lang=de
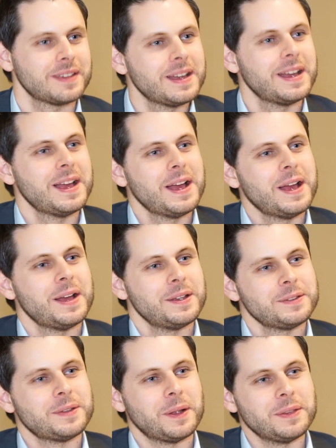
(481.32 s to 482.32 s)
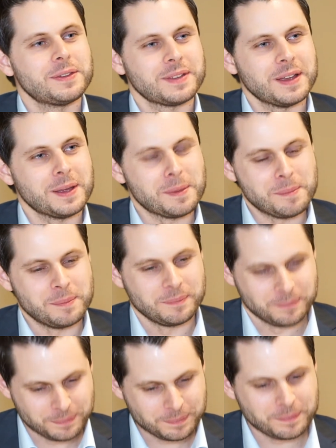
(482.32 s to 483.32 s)
noch nie Gedanken darüber sonst, gemacht. Ich ähm, habe mir noch nie
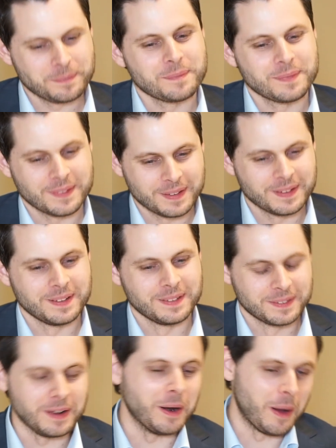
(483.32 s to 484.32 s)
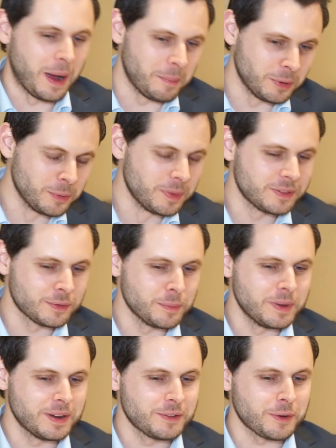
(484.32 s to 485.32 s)
Gedanken darüber gemacht. Genau, aber du bist
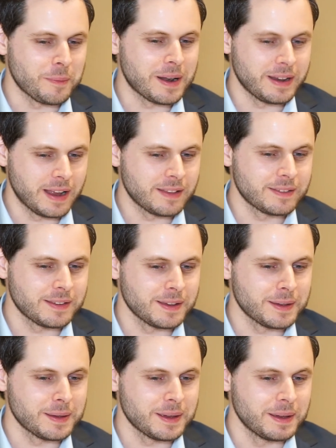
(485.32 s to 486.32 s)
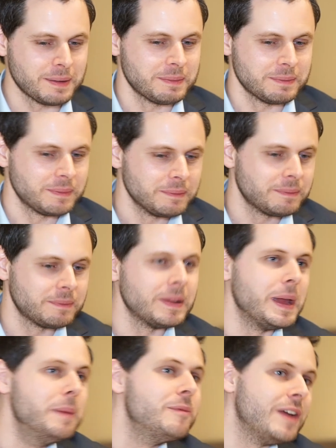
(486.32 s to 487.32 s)
zumindest schon mal jetzt äh,
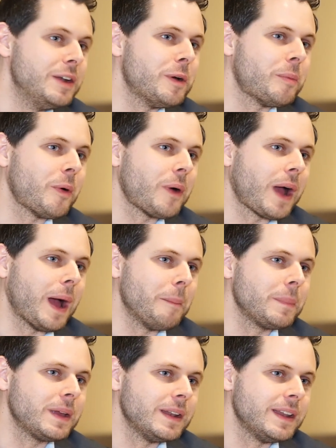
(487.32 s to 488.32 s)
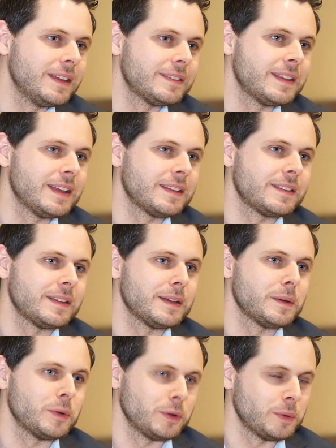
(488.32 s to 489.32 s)
im Vendor-Programm gelistet
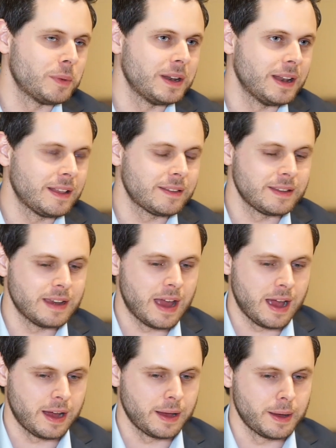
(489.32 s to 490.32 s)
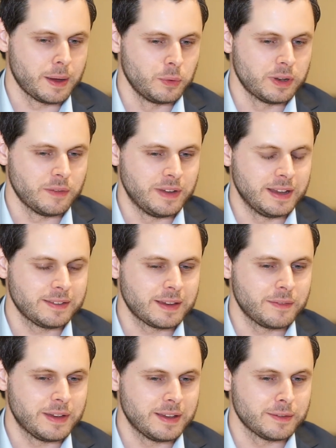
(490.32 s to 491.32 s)
äh, und über die letzten Jahre unterwegs
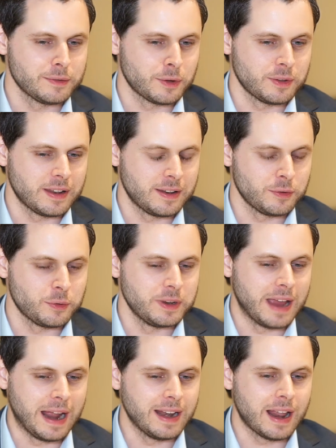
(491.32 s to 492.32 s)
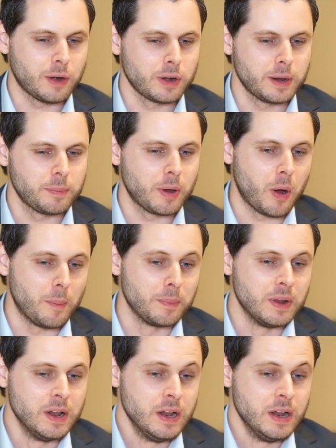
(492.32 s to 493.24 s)
gewesen, sonst hättest du die Einladung nicht bekommen.